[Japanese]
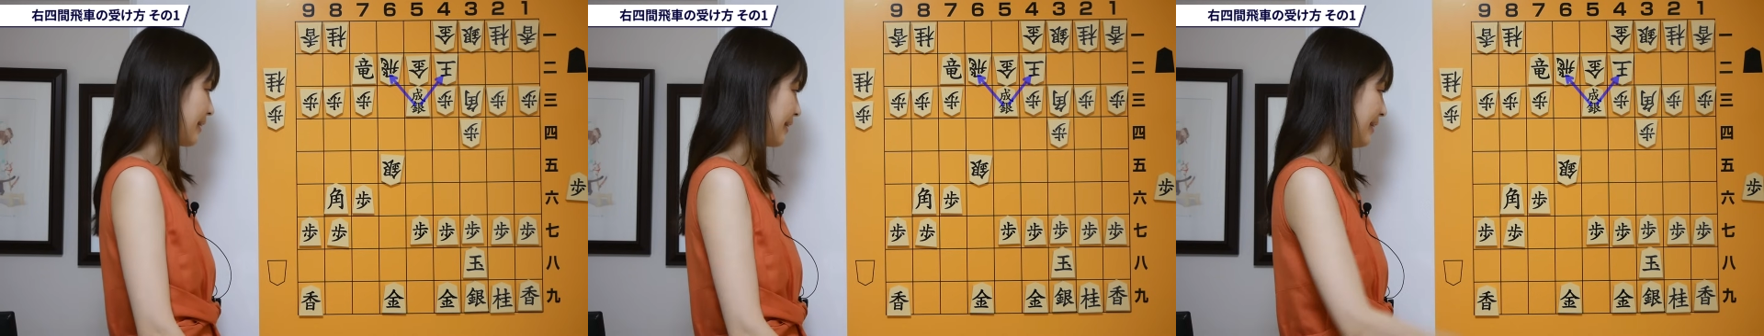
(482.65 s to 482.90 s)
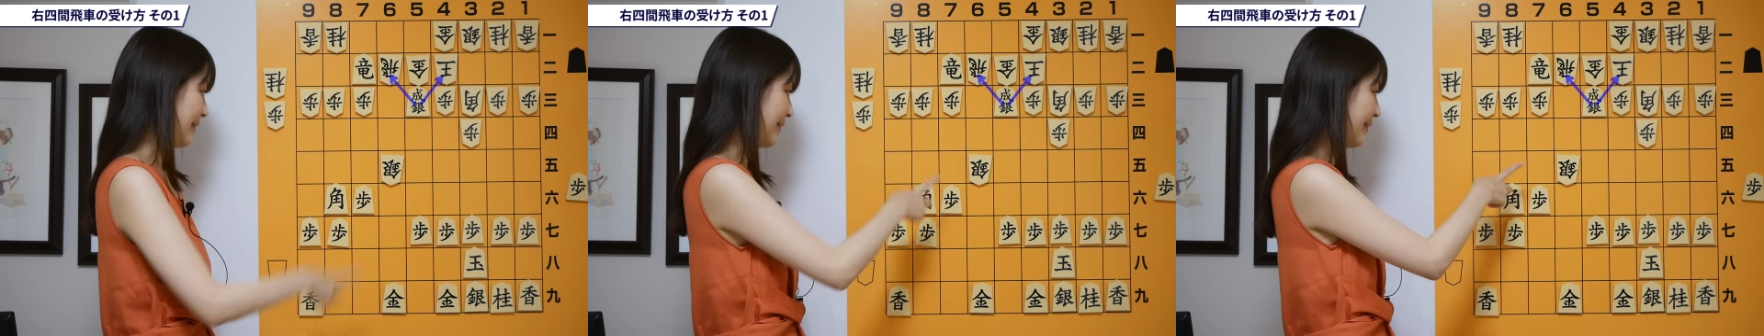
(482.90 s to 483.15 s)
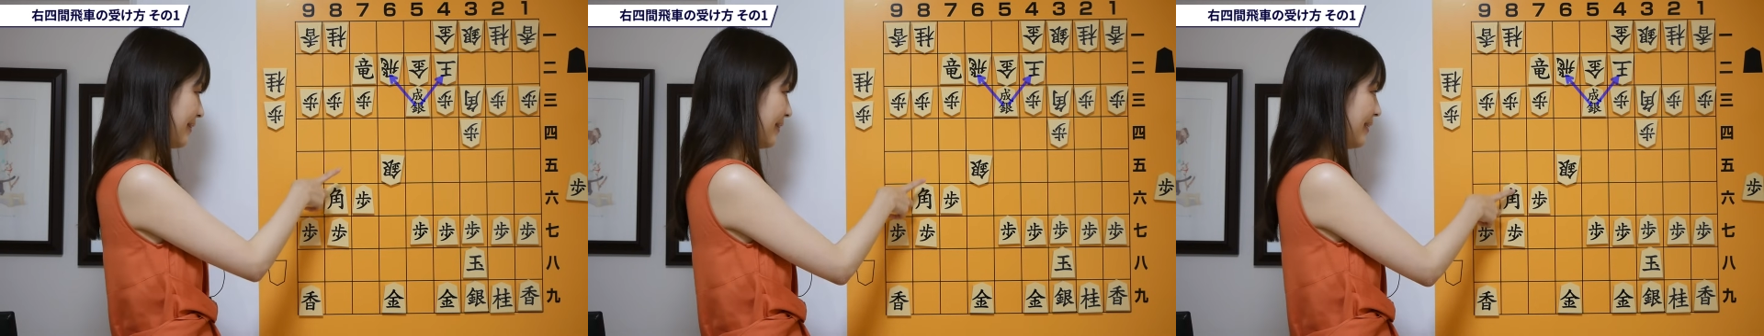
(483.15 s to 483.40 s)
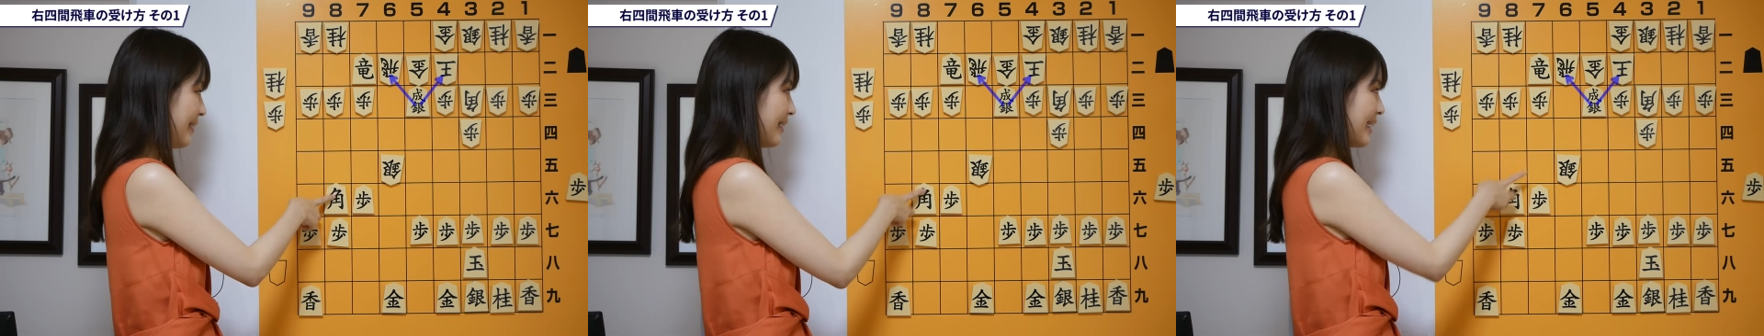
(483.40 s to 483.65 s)
かっていうと、
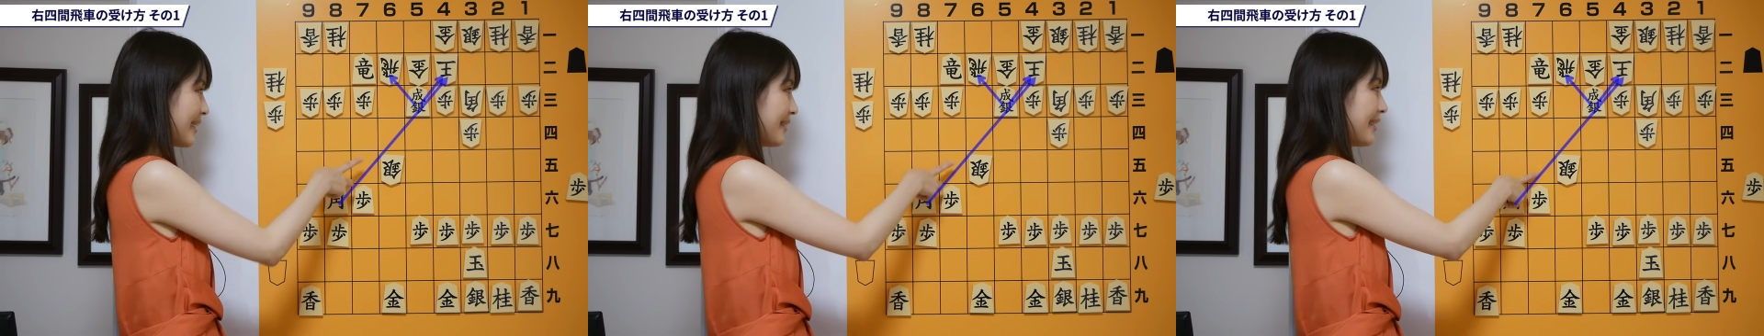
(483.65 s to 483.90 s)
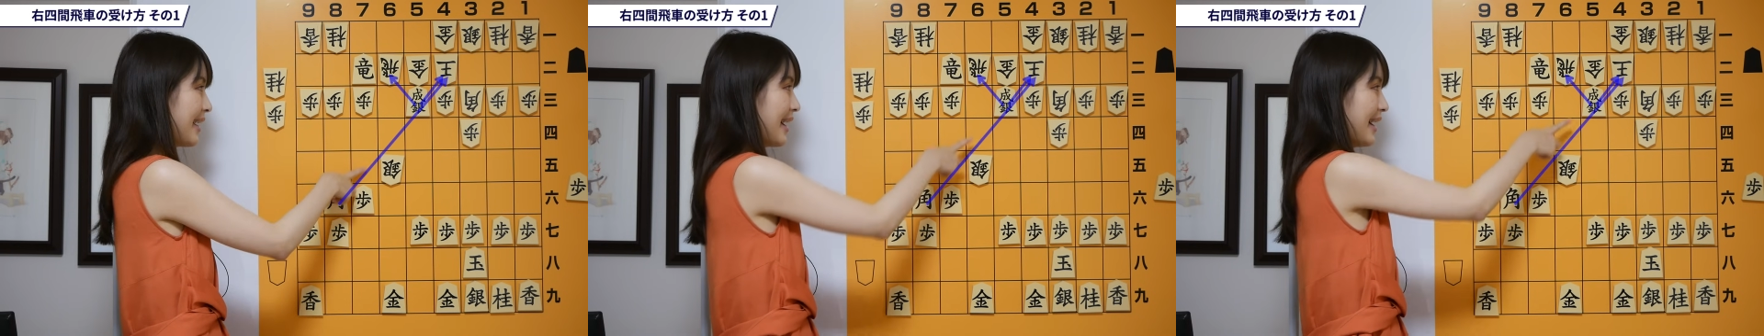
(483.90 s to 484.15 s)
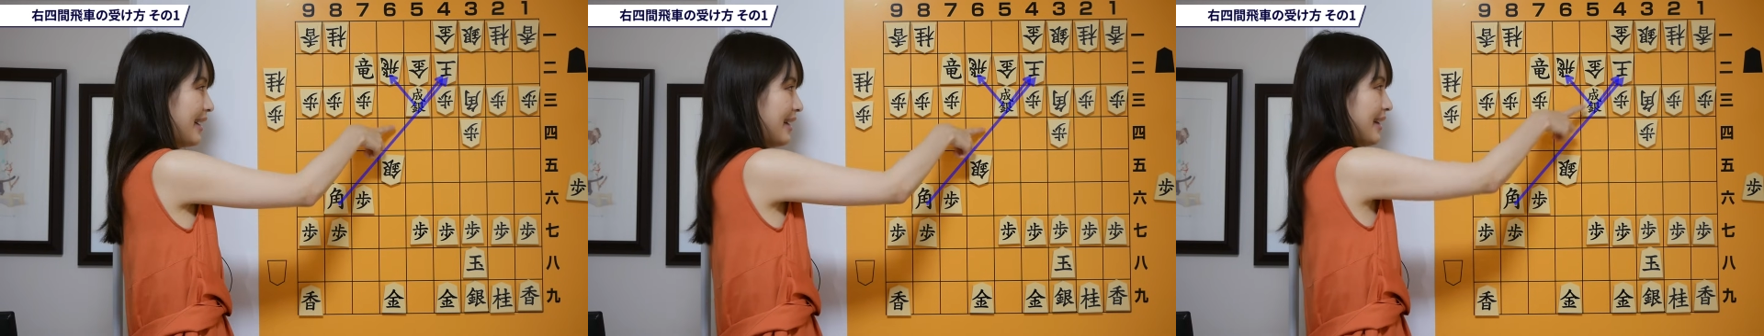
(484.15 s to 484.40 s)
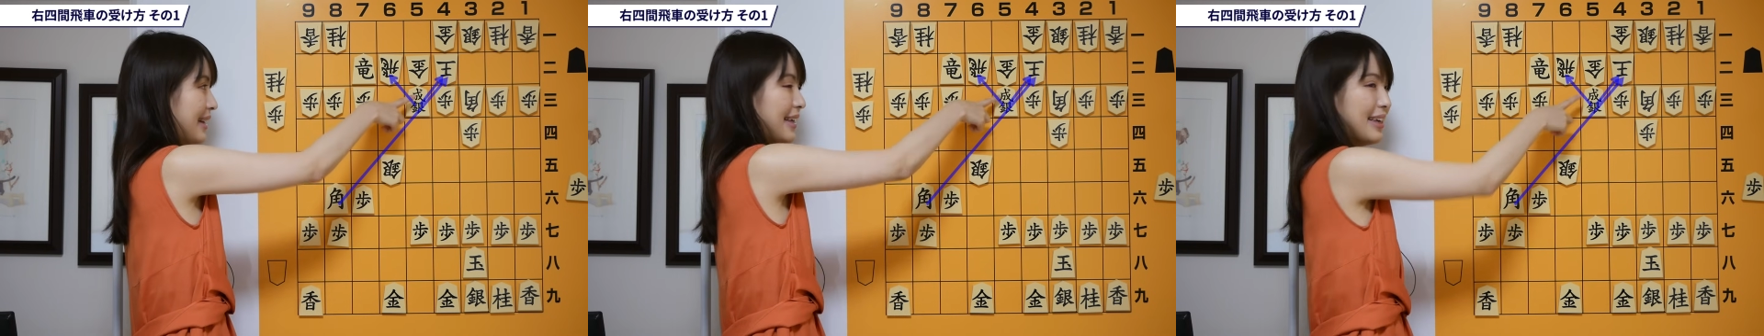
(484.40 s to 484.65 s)
角が
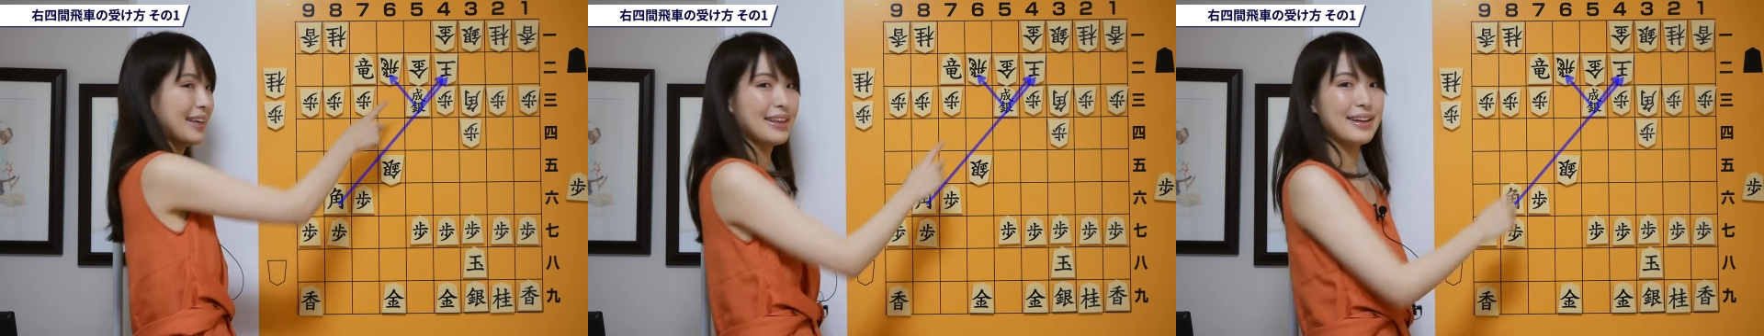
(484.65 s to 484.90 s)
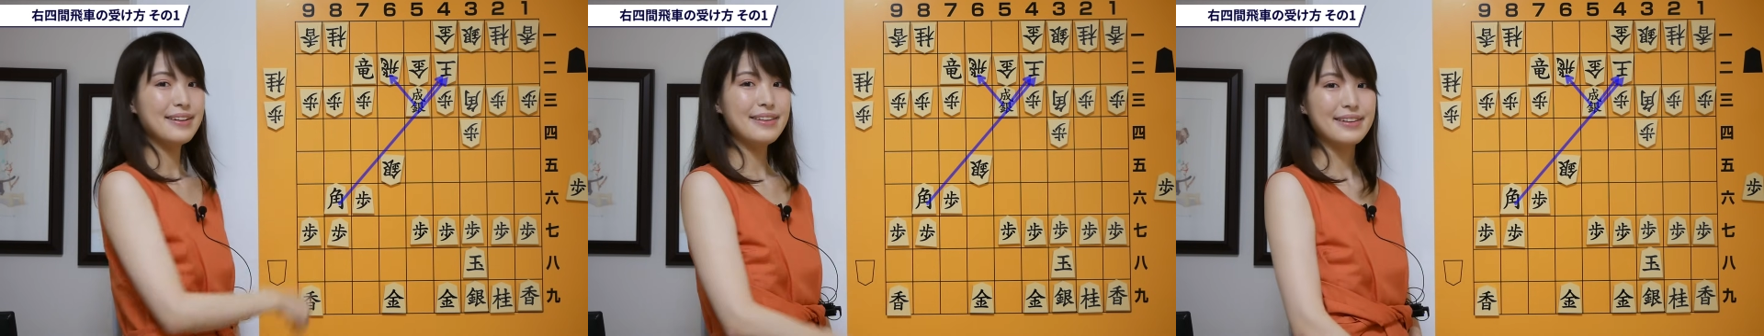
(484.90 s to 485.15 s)
効いてる